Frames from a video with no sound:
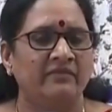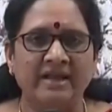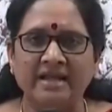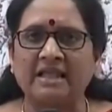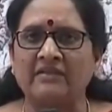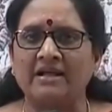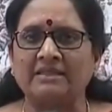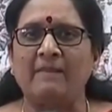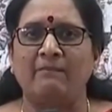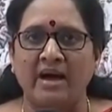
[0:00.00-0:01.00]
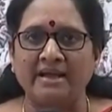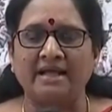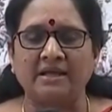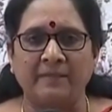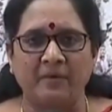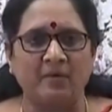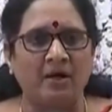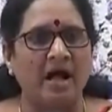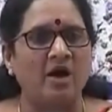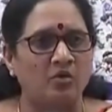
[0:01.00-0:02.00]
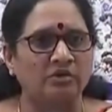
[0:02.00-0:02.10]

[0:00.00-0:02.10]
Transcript: విన్న తర్వాత మర్యాద పూర్వకంగా